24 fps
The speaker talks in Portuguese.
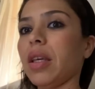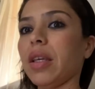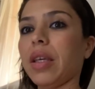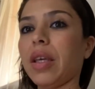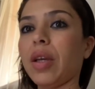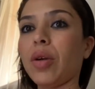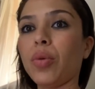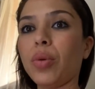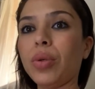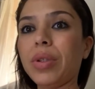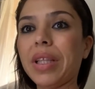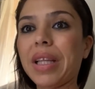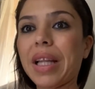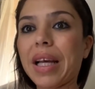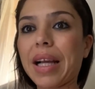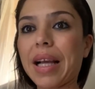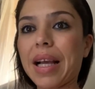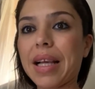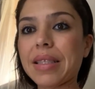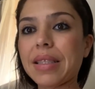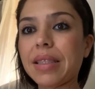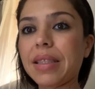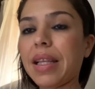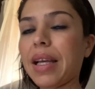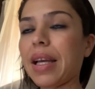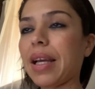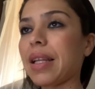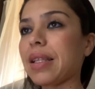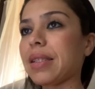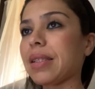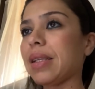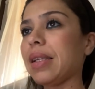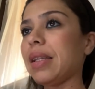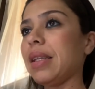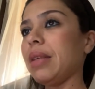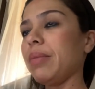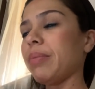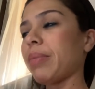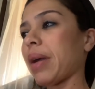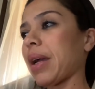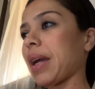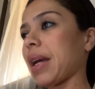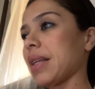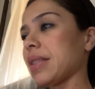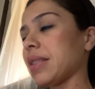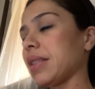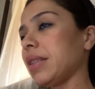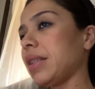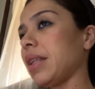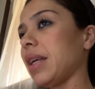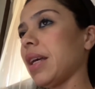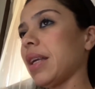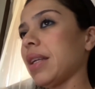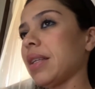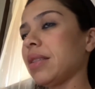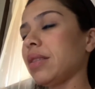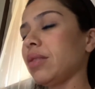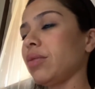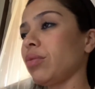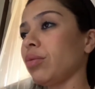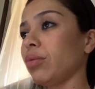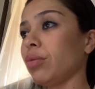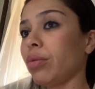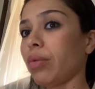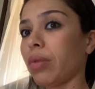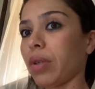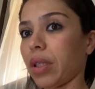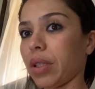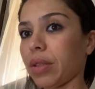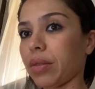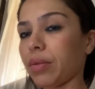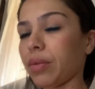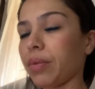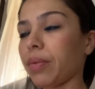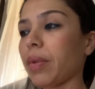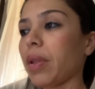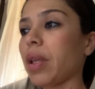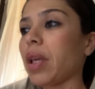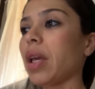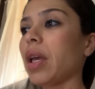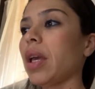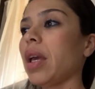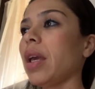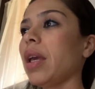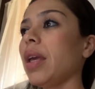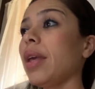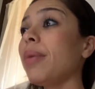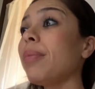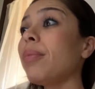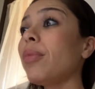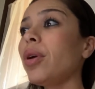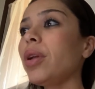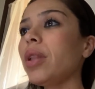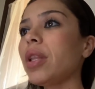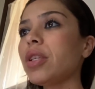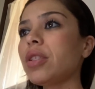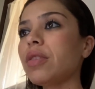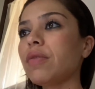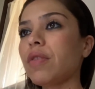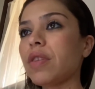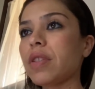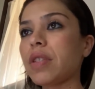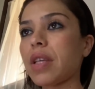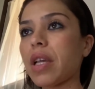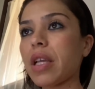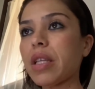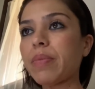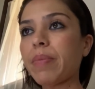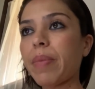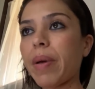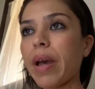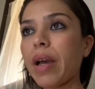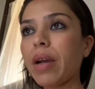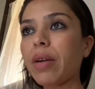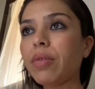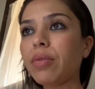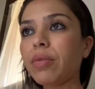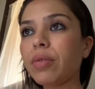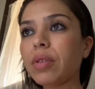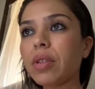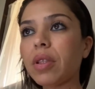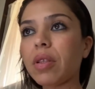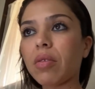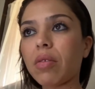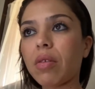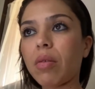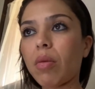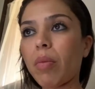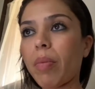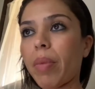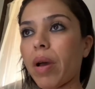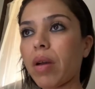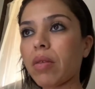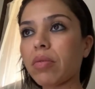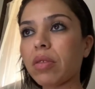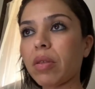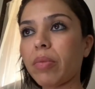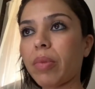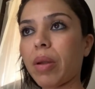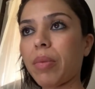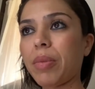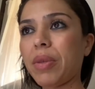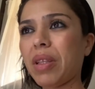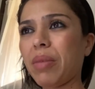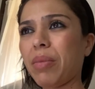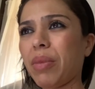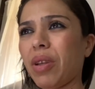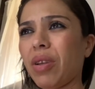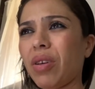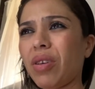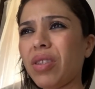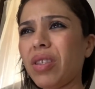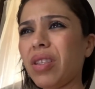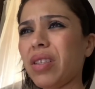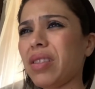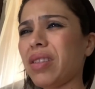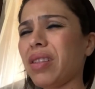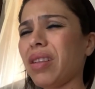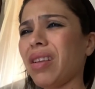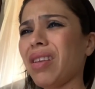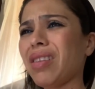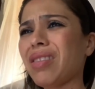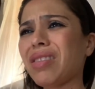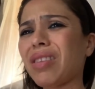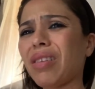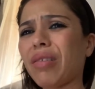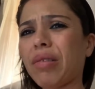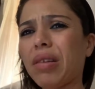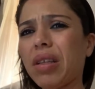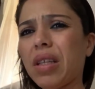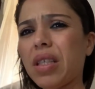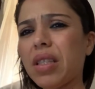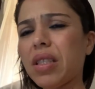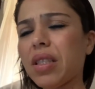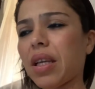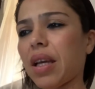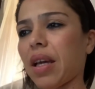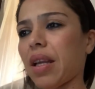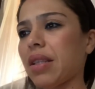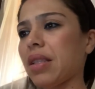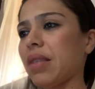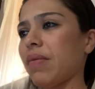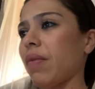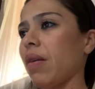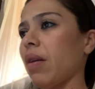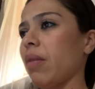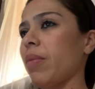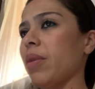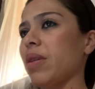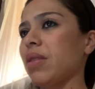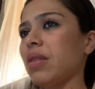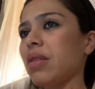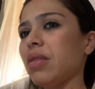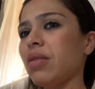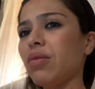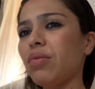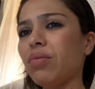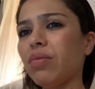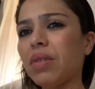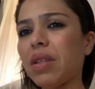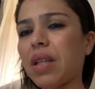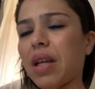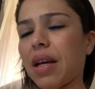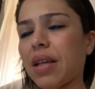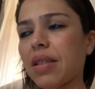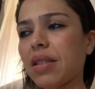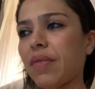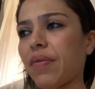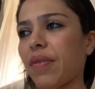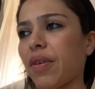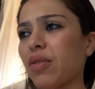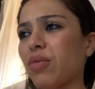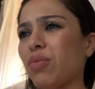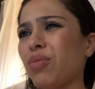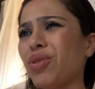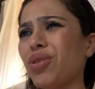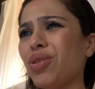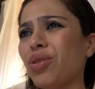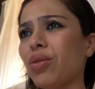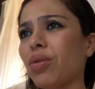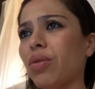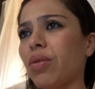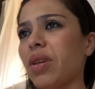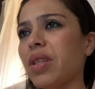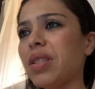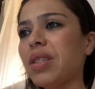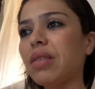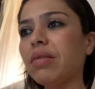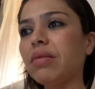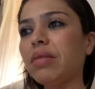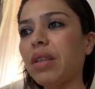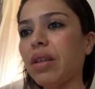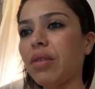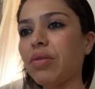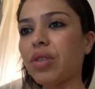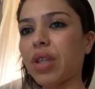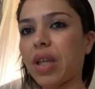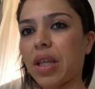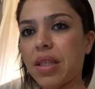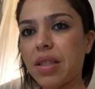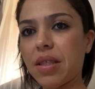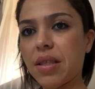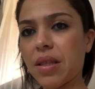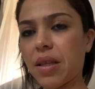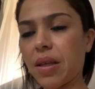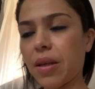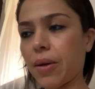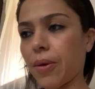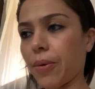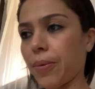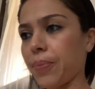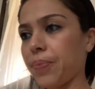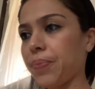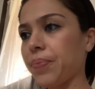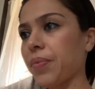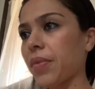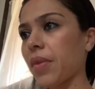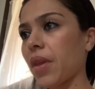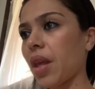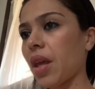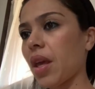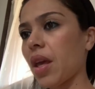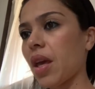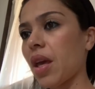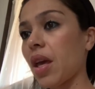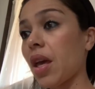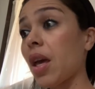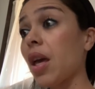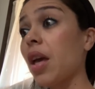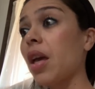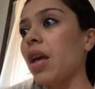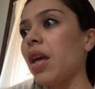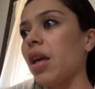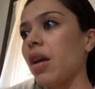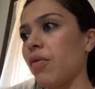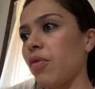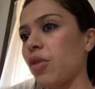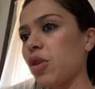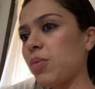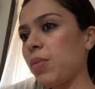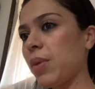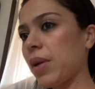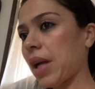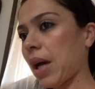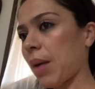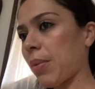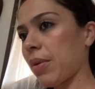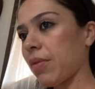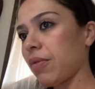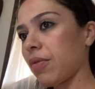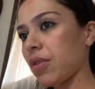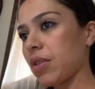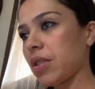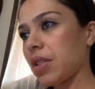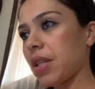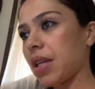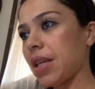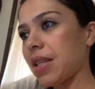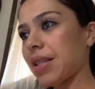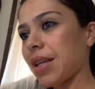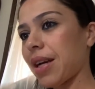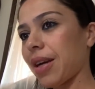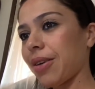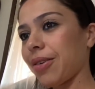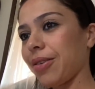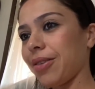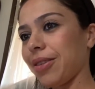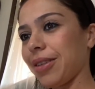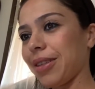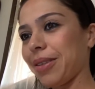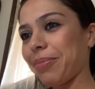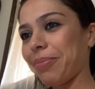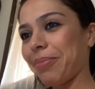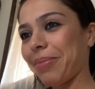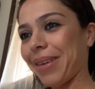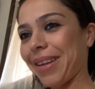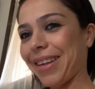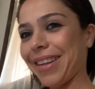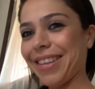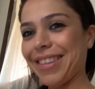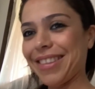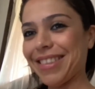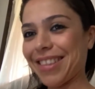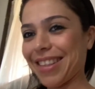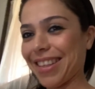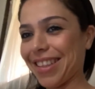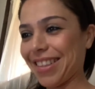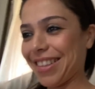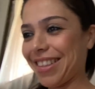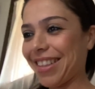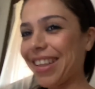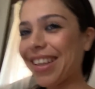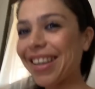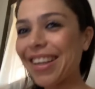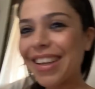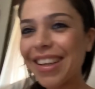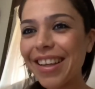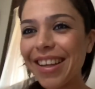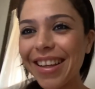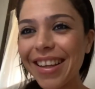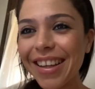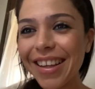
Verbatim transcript: que cuidam da casa delas, que limpa a casa delas e tudo quanto. E muitas de vocês perguntam, como perguntam para mim também, não, disso, tem restaurante, cara? Você vai começar a estudar, você faz um monte de coisa, você não tem um diarista, não? Eu vou explicar para vocês agora. Peraí, gente.